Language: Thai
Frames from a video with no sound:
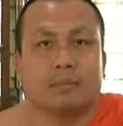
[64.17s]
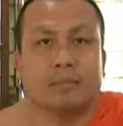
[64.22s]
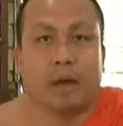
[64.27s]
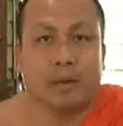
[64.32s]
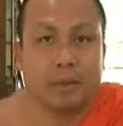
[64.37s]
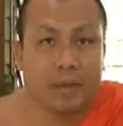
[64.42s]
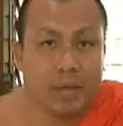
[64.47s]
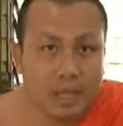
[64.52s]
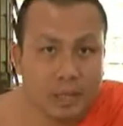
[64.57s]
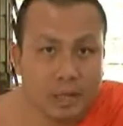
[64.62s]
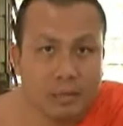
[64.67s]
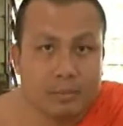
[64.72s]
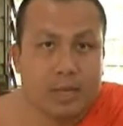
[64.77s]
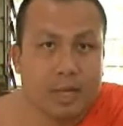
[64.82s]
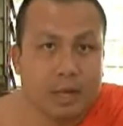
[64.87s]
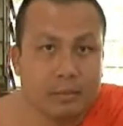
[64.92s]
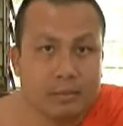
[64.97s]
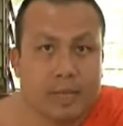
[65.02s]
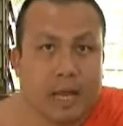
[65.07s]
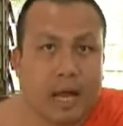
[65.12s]
มหาวิทยาลัยนี้มี
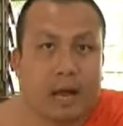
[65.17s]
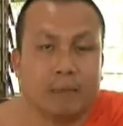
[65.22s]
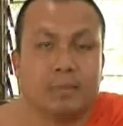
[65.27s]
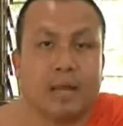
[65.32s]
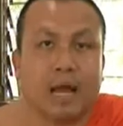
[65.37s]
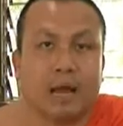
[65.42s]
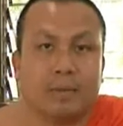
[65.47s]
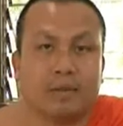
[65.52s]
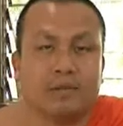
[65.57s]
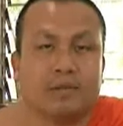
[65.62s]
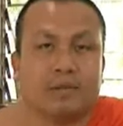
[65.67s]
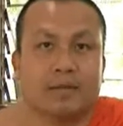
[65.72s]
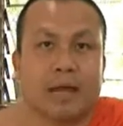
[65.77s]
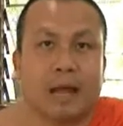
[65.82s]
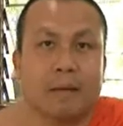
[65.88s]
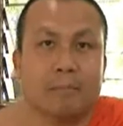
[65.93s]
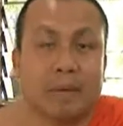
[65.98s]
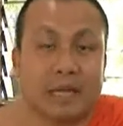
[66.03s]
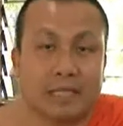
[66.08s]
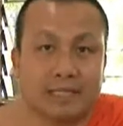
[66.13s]
คำถามถามนักศึก
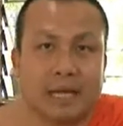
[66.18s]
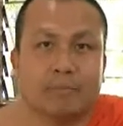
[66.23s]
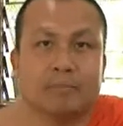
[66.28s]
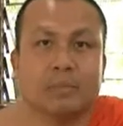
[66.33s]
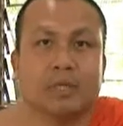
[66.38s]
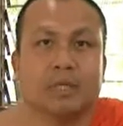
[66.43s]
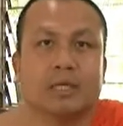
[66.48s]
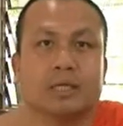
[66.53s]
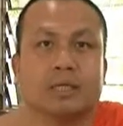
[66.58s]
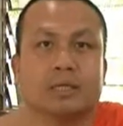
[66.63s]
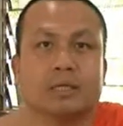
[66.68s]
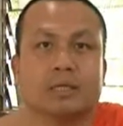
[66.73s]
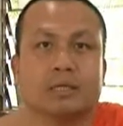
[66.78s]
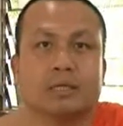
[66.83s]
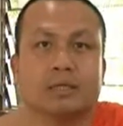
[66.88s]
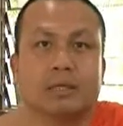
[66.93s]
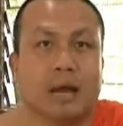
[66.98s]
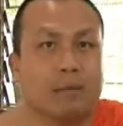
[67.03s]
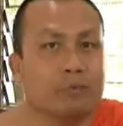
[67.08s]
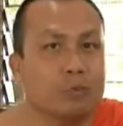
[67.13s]
ษาประจำเลยฮะ
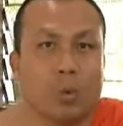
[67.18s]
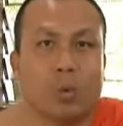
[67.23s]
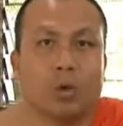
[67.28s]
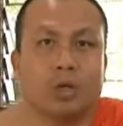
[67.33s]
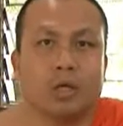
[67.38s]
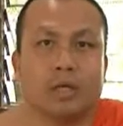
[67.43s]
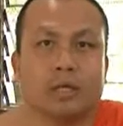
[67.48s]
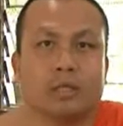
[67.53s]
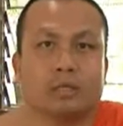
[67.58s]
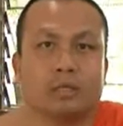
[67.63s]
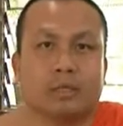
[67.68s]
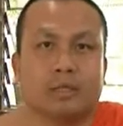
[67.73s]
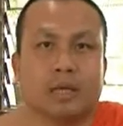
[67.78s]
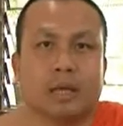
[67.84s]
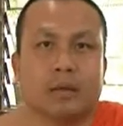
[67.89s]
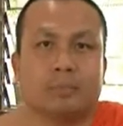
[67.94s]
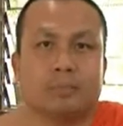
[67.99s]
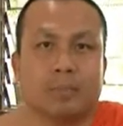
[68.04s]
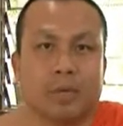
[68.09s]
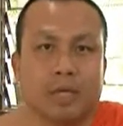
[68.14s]
ถามทุกคนเลยตั้ง
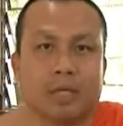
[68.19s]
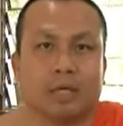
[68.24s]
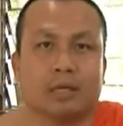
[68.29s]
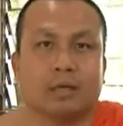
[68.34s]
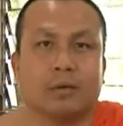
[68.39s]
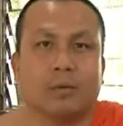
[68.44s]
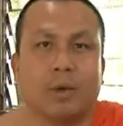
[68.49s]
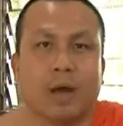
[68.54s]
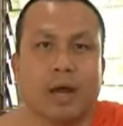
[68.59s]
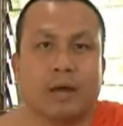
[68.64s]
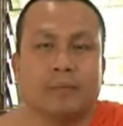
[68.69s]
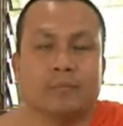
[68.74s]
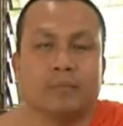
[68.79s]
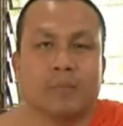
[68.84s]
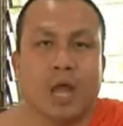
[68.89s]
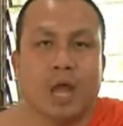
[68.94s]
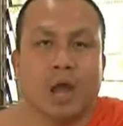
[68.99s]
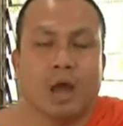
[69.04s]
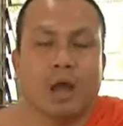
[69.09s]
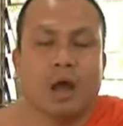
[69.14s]
แต่ปีหนึ่งเลยว่า
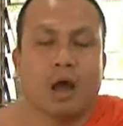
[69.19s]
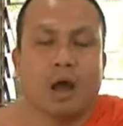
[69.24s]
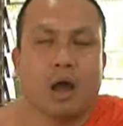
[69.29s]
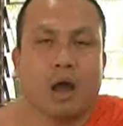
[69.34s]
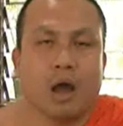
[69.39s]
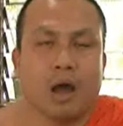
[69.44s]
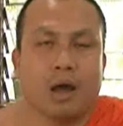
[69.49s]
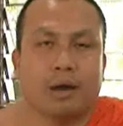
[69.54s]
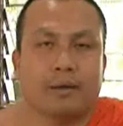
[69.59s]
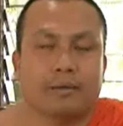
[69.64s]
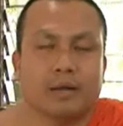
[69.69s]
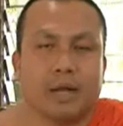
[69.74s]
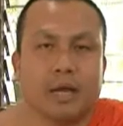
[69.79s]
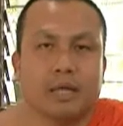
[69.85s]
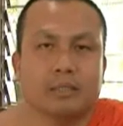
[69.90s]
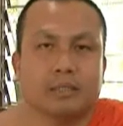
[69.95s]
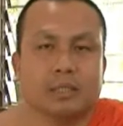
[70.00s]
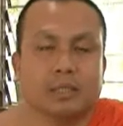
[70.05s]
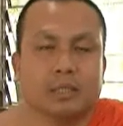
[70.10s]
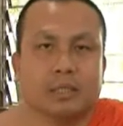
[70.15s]
อะไร
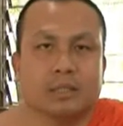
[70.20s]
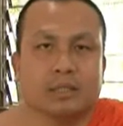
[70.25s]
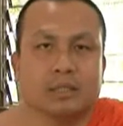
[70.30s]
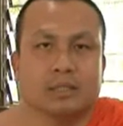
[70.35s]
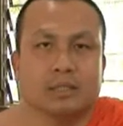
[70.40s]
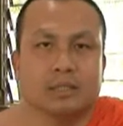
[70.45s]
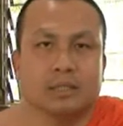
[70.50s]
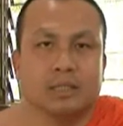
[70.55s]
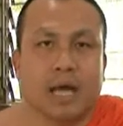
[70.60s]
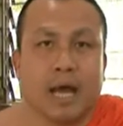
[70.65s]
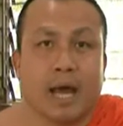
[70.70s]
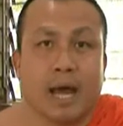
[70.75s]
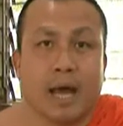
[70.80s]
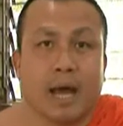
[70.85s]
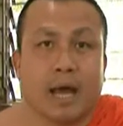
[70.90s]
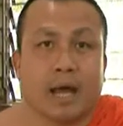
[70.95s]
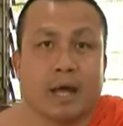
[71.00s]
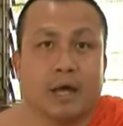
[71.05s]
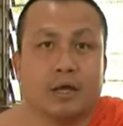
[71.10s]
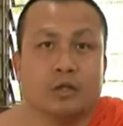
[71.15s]
จะเกิดขึ้นถ้า
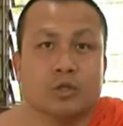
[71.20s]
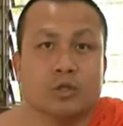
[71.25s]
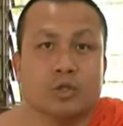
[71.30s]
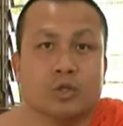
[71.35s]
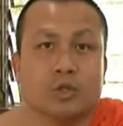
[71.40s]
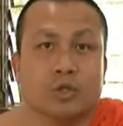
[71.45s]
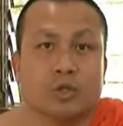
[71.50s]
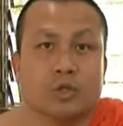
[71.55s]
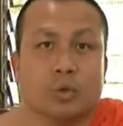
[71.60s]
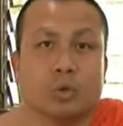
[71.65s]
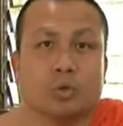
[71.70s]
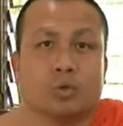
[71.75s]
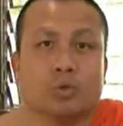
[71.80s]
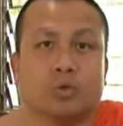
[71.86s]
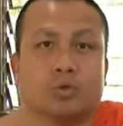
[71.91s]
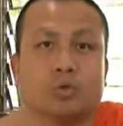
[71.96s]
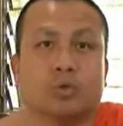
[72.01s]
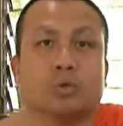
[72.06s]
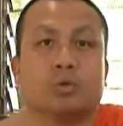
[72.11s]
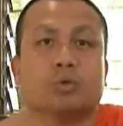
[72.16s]
จุด
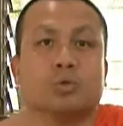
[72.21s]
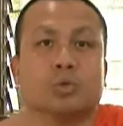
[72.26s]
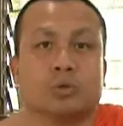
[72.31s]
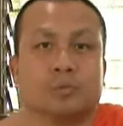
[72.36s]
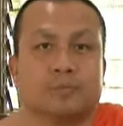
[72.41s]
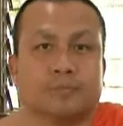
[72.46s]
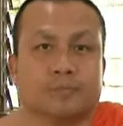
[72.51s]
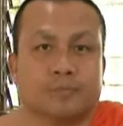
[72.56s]
จุดจุด